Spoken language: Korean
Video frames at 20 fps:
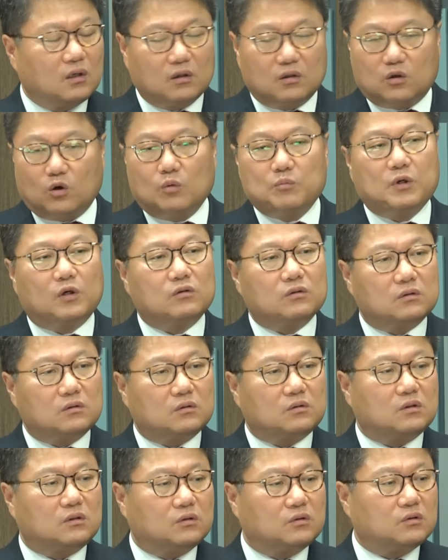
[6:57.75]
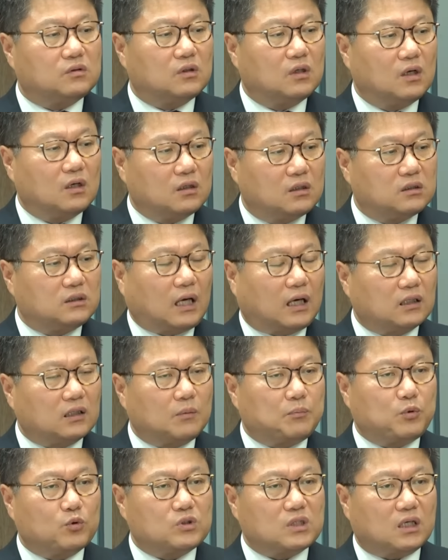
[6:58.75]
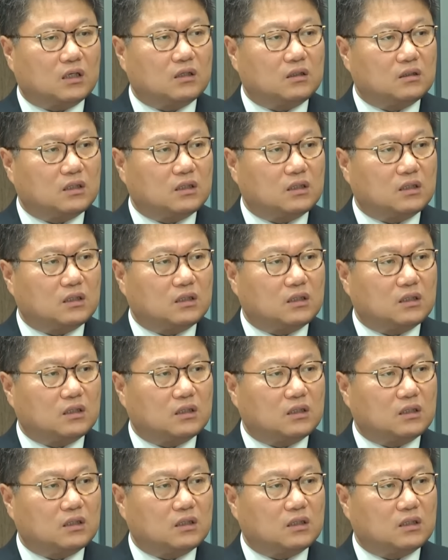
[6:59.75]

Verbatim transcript: 그러면은 그, 그 당대표 자리를